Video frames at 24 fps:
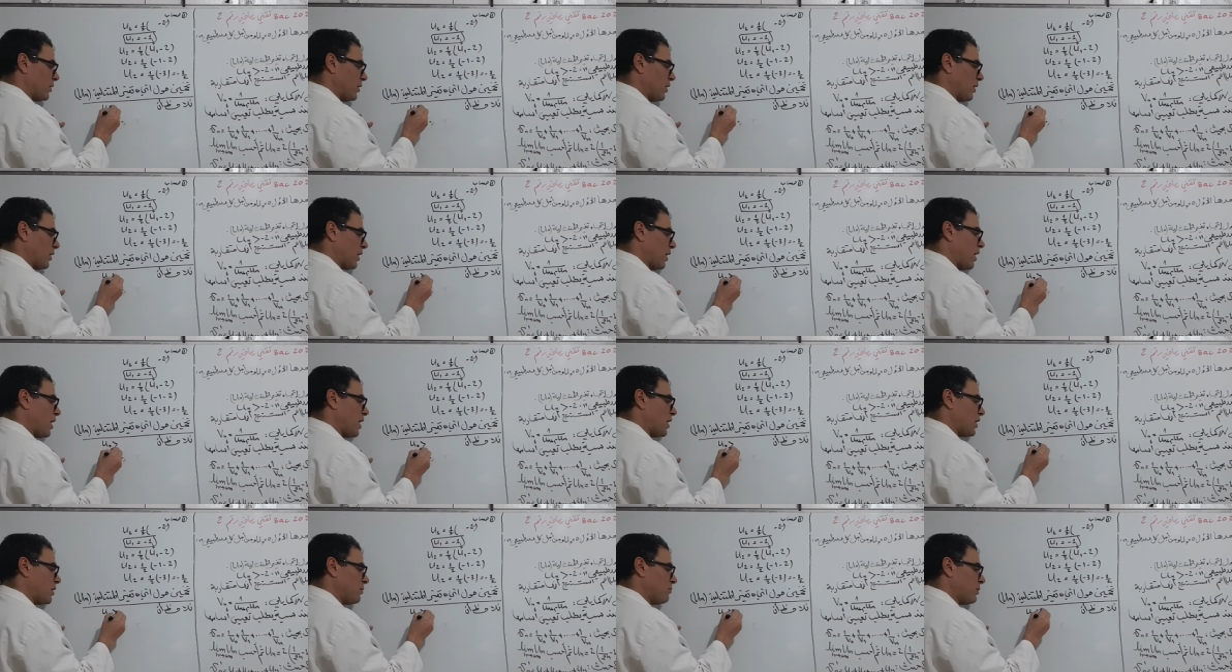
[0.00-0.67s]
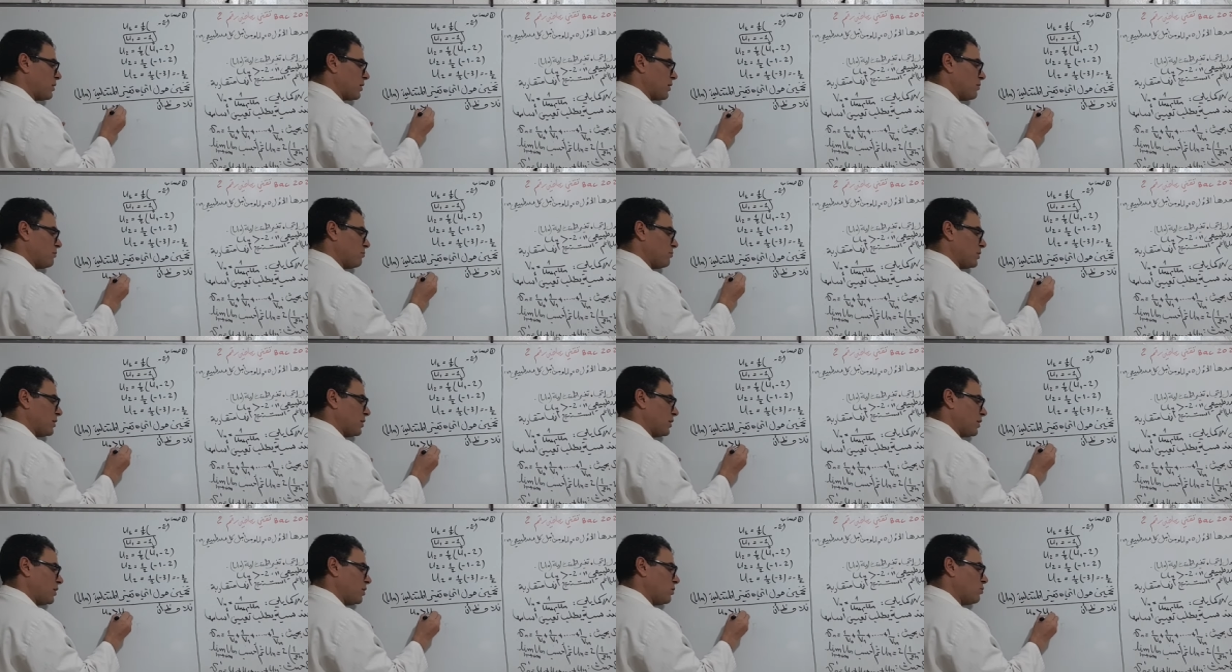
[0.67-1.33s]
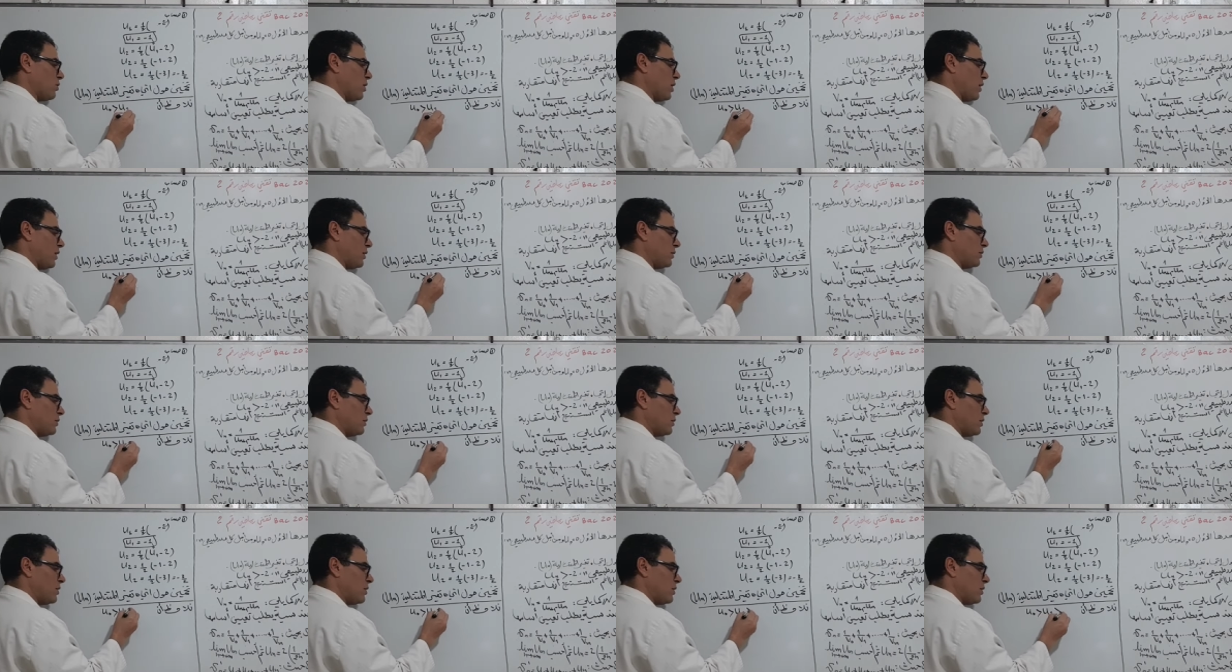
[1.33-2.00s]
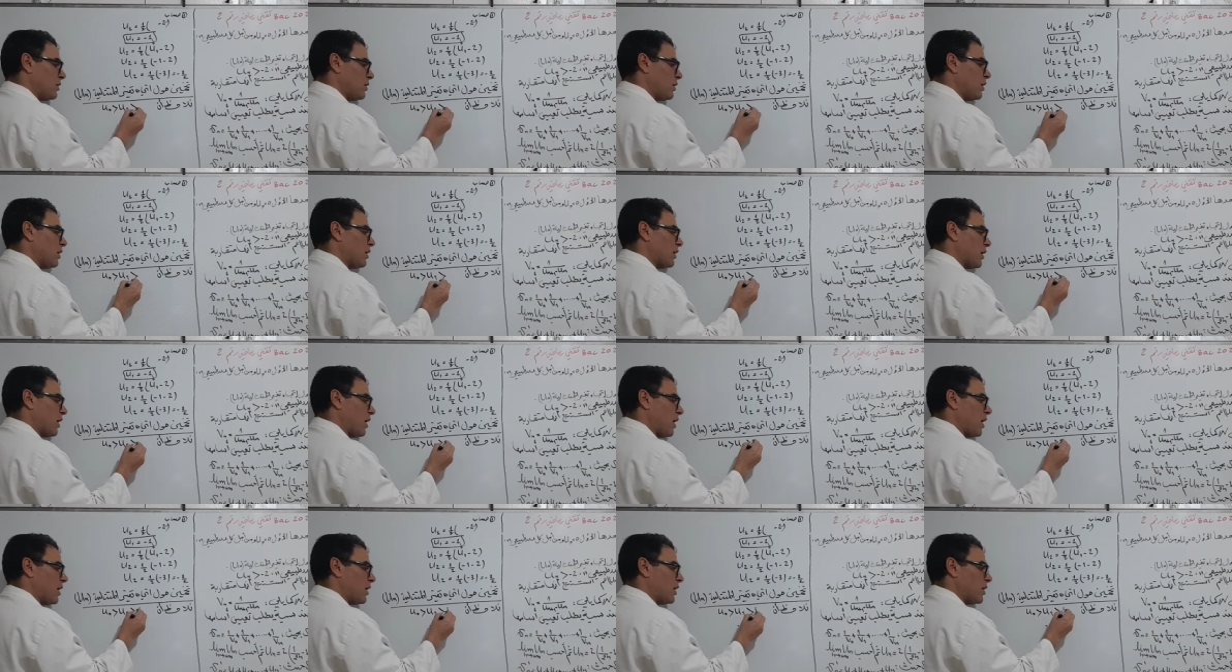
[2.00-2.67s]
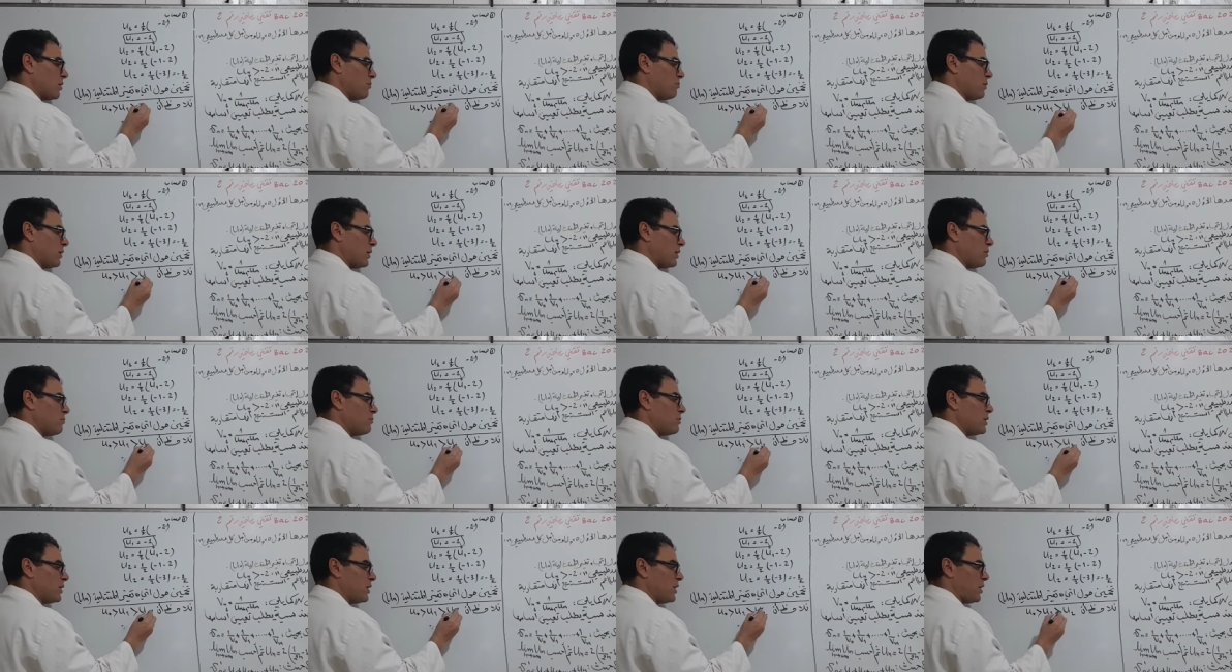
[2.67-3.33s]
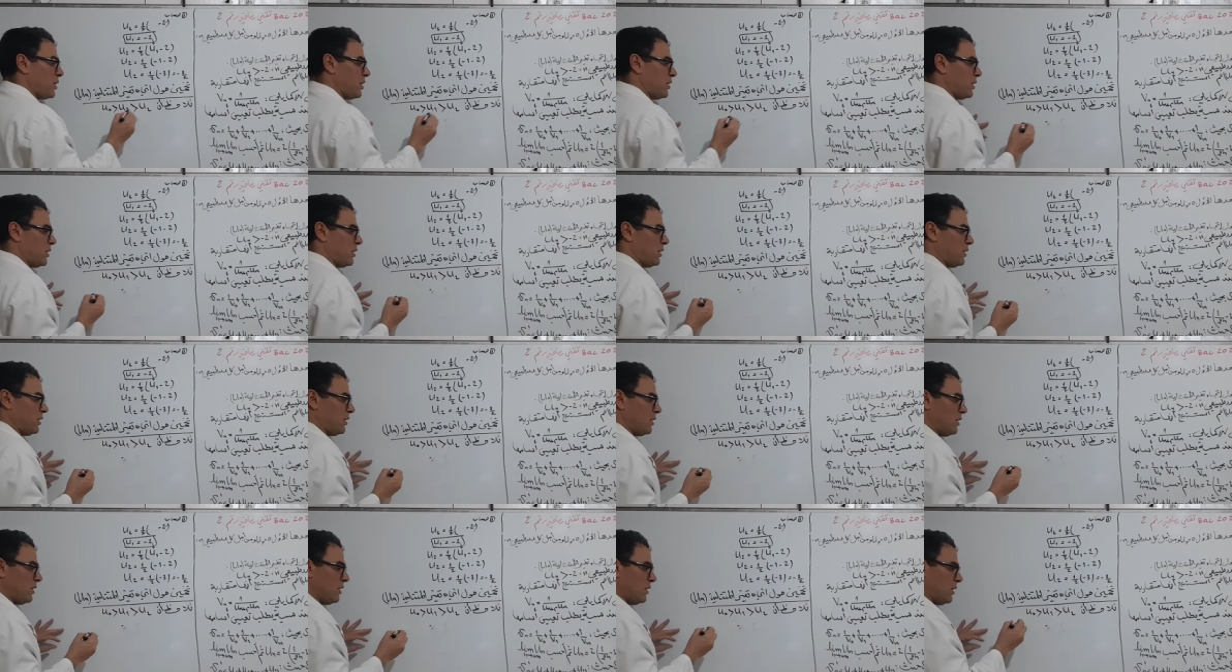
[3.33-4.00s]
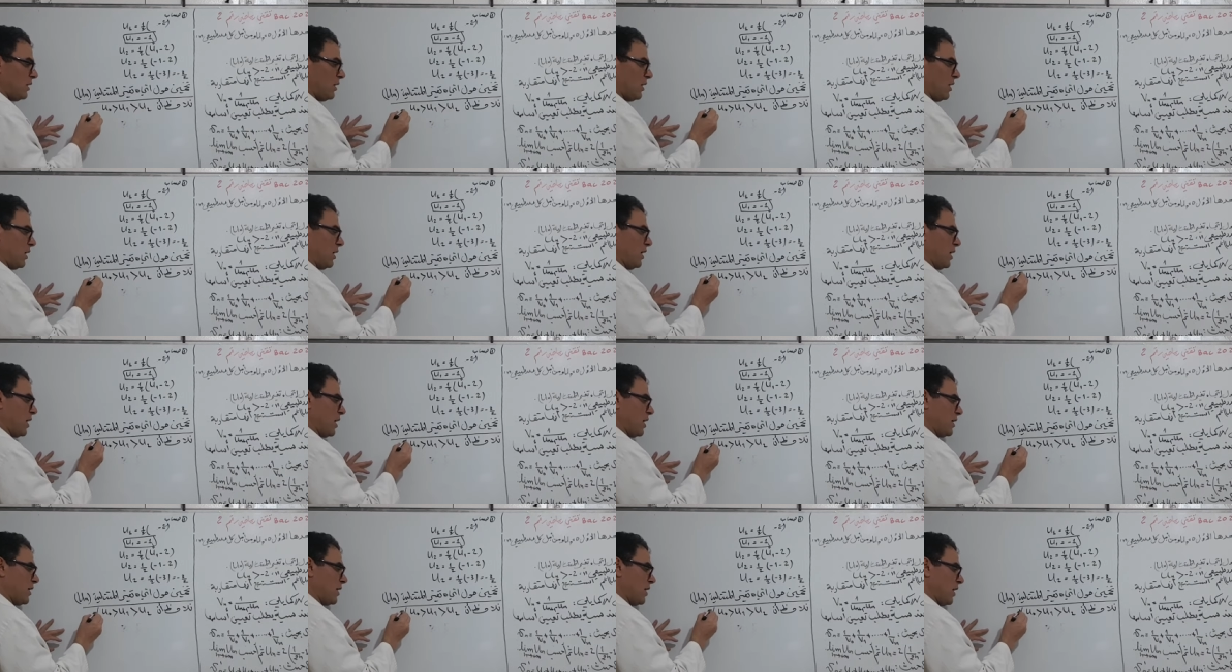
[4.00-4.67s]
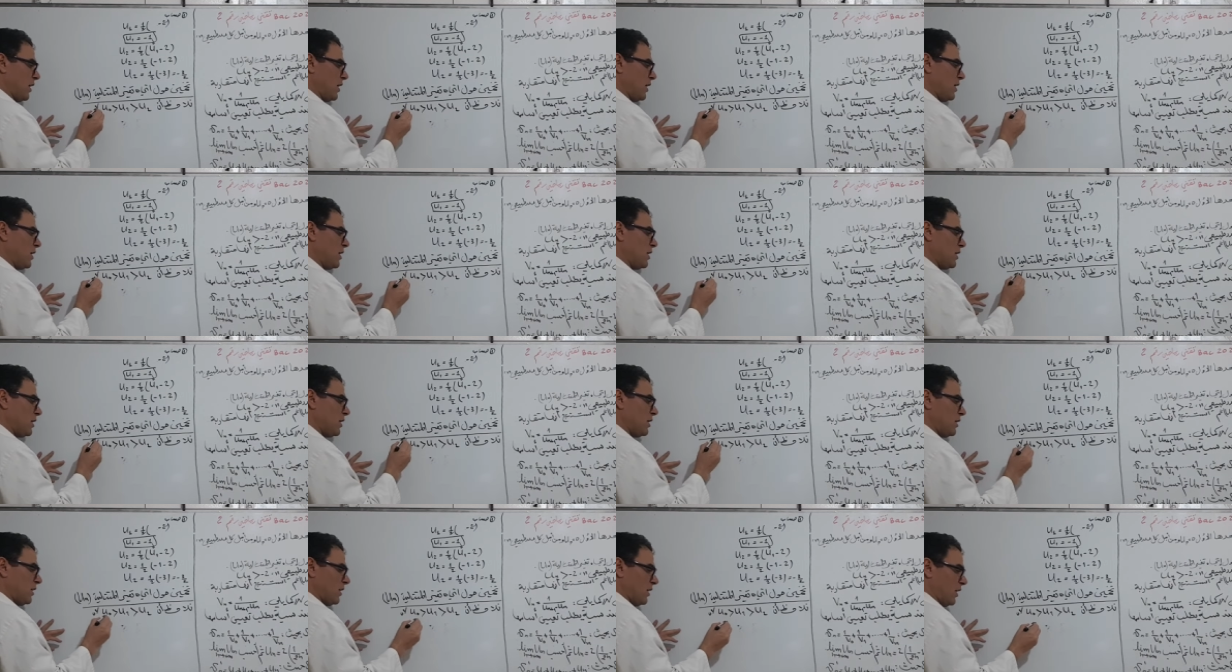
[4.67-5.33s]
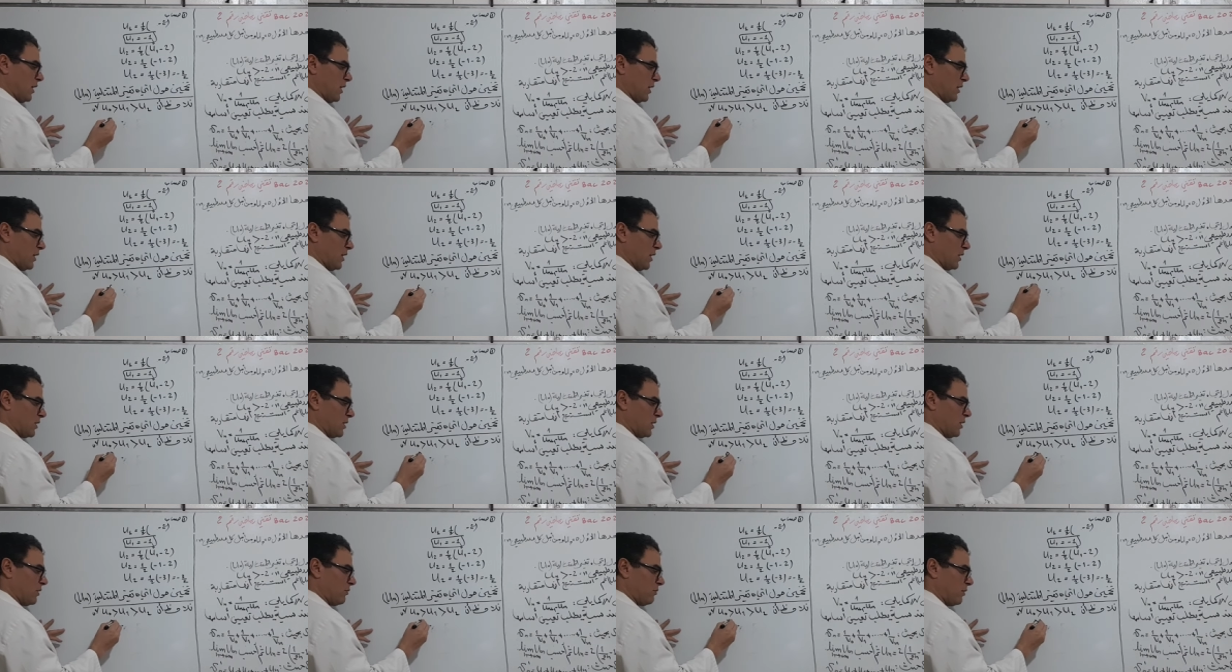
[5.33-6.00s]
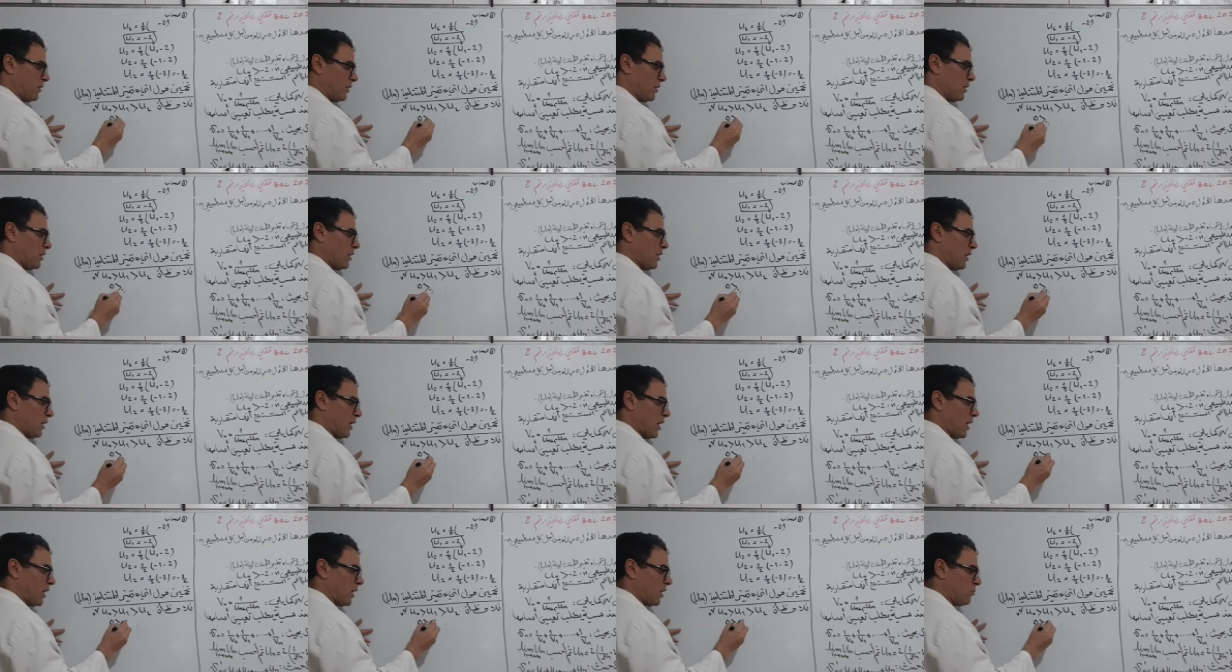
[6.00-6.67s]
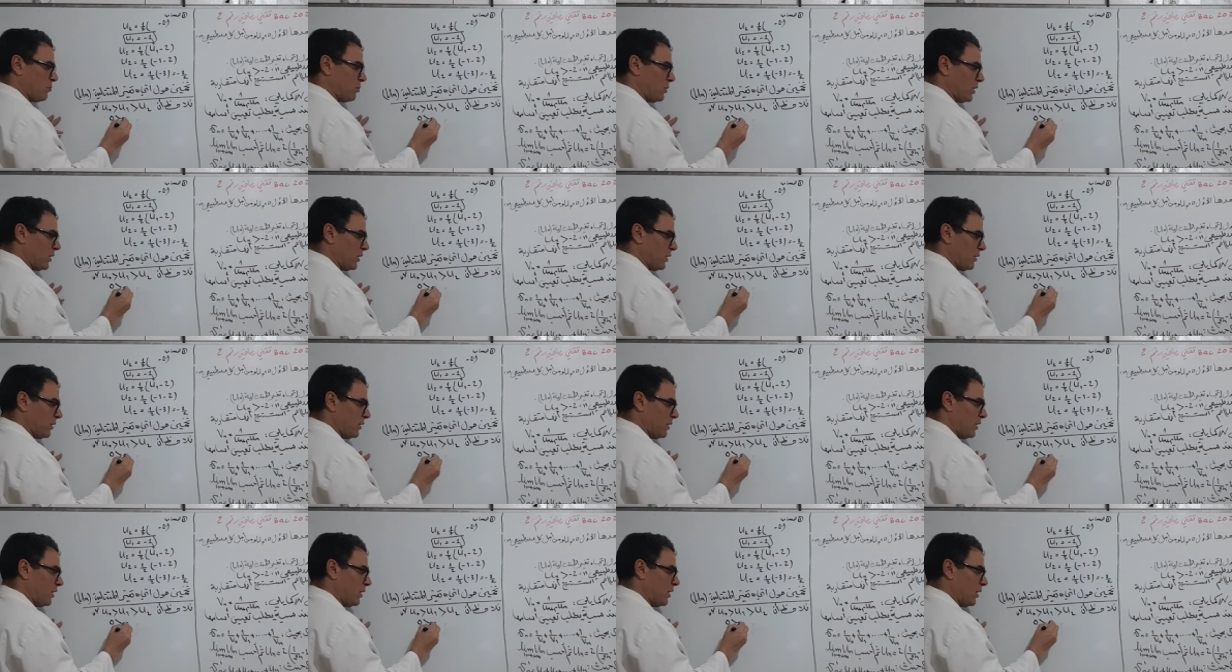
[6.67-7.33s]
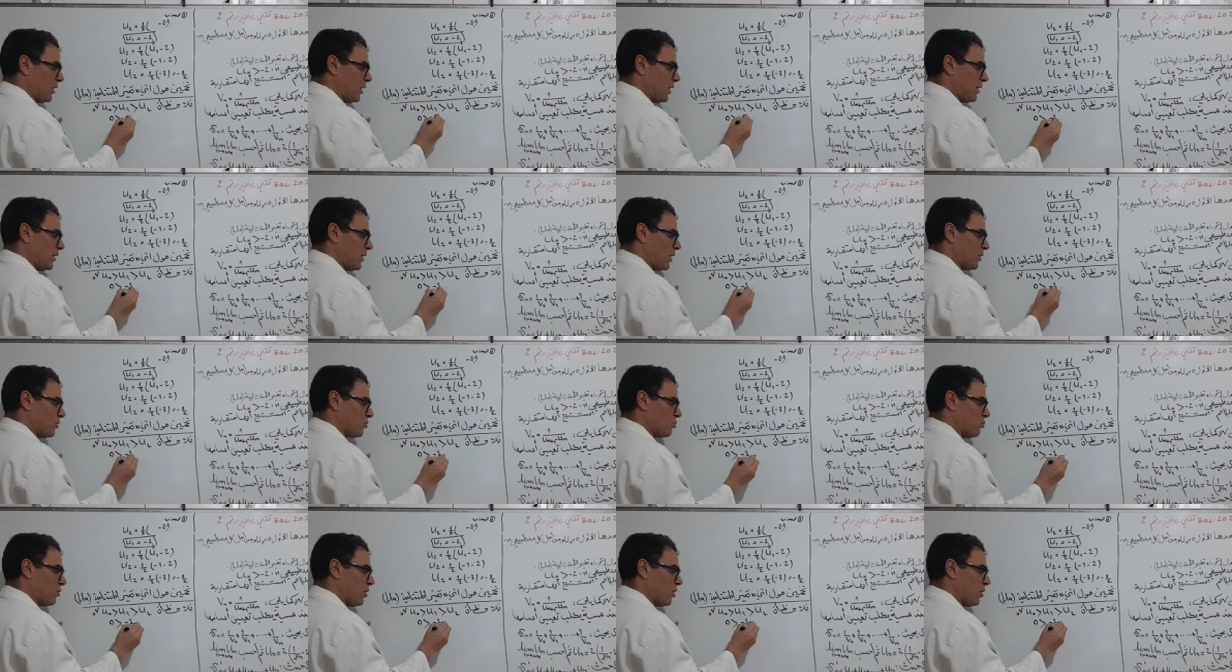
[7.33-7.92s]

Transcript: راه أكبر من اي واحد راه أكبر من اثنين لأن علاه أن صفر راه كبير على ناقص